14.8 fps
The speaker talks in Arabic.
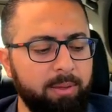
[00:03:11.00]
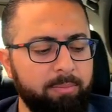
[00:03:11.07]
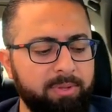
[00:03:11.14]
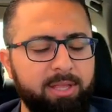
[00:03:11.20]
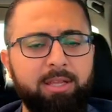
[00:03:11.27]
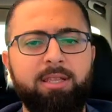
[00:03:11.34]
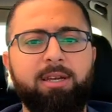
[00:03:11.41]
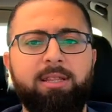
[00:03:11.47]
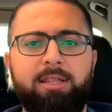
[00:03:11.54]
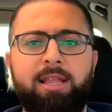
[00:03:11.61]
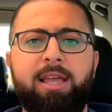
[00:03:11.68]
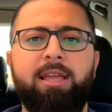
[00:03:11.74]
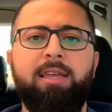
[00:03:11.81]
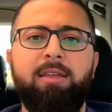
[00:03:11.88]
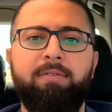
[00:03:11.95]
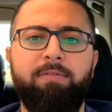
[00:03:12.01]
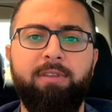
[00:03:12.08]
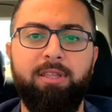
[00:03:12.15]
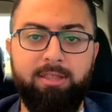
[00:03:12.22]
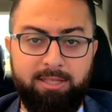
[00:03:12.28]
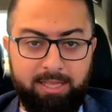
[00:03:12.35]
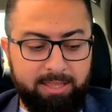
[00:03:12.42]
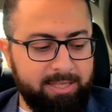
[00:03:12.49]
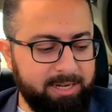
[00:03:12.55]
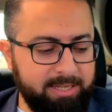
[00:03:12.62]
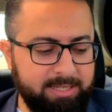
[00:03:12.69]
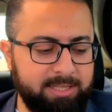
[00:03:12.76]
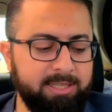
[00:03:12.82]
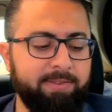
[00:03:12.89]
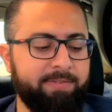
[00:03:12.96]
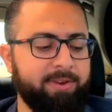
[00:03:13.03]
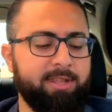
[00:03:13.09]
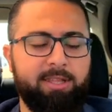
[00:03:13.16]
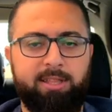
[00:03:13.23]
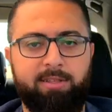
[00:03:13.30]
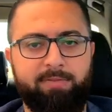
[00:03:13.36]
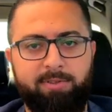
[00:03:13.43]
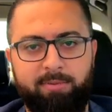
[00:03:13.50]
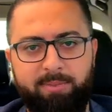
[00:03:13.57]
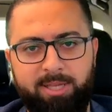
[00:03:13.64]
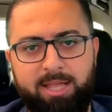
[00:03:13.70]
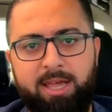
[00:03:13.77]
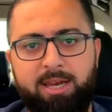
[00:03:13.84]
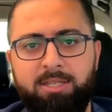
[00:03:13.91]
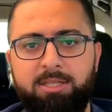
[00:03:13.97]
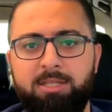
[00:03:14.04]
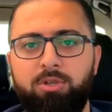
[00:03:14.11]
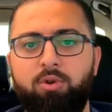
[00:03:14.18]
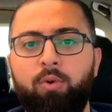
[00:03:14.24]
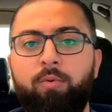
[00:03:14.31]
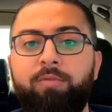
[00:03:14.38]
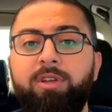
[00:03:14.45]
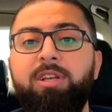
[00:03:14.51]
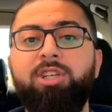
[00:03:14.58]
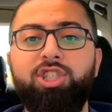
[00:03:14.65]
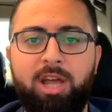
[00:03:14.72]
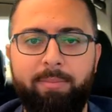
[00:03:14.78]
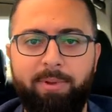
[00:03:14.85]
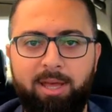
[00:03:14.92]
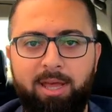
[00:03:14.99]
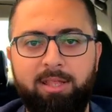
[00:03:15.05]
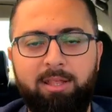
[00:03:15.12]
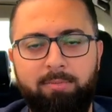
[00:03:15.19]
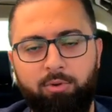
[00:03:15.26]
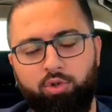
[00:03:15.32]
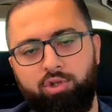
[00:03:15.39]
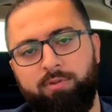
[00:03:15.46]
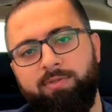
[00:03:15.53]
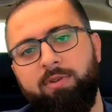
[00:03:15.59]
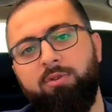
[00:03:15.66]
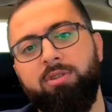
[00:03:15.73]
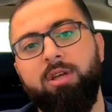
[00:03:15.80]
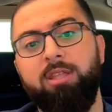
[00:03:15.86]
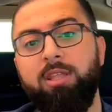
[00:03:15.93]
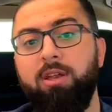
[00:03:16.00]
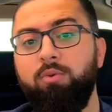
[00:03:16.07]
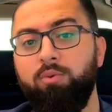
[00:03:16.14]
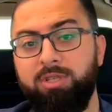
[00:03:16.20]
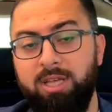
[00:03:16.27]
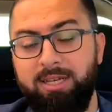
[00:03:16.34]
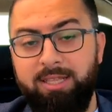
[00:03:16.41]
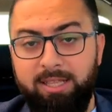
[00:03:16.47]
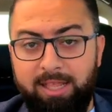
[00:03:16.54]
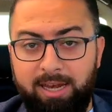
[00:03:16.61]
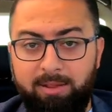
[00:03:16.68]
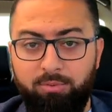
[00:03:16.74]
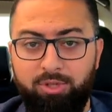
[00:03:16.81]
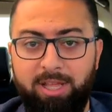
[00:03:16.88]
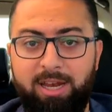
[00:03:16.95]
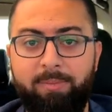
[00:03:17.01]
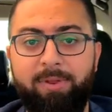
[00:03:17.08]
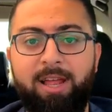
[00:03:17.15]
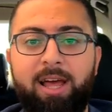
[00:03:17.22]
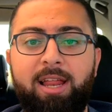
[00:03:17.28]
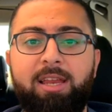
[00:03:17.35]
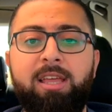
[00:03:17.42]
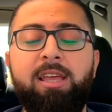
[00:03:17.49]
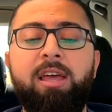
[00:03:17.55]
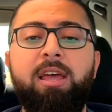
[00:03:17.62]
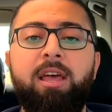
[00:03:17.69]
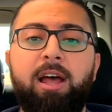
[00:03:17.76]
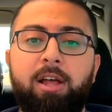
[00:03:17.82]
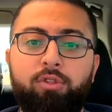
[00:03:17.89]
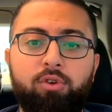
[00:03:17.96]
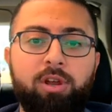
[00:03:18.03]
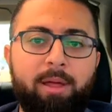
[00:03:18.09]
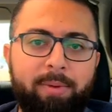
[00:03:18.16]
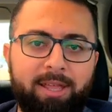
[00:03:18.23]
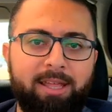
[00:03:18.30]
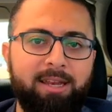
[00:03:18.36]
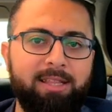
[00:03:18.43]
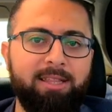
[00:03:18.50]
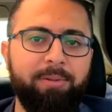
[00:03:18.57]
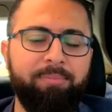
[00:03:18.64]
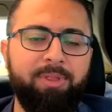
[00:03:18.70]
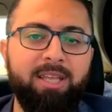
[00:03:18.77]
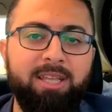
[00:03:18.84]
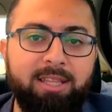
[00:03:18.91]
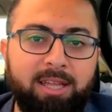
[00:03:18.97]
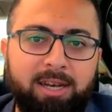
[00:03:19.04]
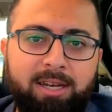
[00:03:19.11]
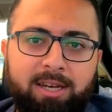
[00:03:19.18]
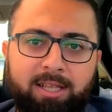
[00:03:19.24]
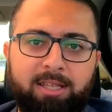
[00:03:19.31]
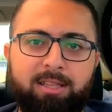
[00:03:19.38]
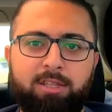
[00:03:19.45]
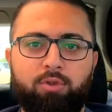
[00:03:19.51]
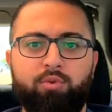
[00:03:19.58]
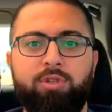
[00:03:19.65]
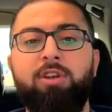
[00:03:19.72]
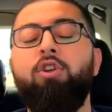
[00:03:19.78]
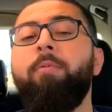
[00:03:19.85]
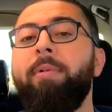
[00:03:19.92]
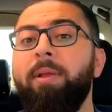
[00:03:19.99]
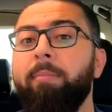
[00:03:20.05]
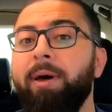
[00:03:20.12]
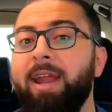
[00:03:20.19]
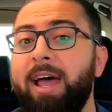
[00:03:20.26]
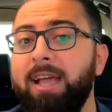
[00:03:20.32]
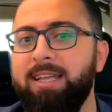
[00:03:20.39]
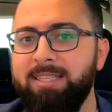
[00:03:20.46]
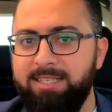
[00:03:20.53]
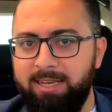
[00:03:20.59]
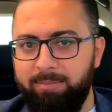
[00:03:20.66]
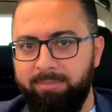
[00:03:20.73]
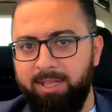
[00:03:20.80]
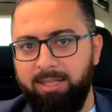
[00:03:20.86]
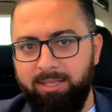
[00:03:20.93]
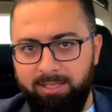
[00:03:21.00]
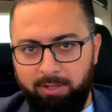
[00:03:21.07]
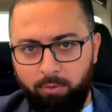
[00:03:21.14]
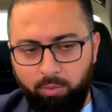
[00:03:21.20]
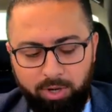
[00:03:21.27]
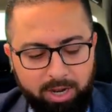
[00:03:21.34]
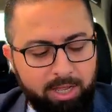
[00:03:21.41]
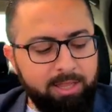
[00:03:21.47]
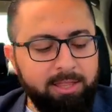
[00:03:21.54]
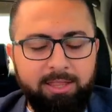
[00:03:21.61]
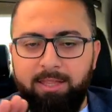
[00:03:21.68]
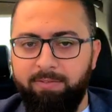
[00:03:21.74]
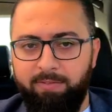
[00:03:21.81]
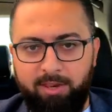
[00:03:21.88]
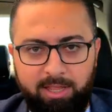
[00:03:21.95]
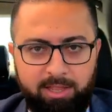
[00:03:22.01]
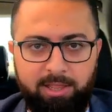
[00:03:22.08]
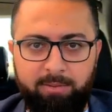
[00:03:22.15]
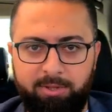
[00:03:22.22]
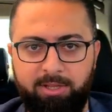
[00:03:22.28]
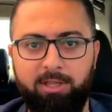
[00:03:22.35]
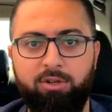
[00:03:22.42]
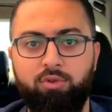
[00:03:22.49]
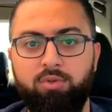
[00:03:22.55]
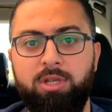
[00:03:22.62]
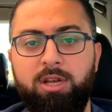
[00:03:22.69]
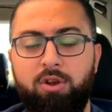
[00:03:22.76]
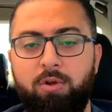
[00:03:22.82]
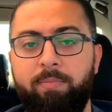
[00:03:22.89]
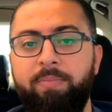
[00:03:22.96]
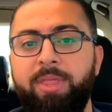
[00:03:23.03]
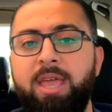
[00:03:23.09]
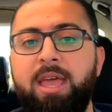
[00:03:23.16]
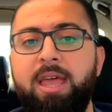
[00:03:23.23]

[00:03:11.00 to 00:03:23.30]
بتقدر تلاقي في التدريس ديفنتلي في المدارس وفي الجامعات الموجوده في دوله قطر وزاره التعليم والتعليم العالي هدول الاماكن اللي انت بتقدر انك انت توصل لهم المراكز اللي بتعطي دورات ديفنتلي بتقدر توصل لهم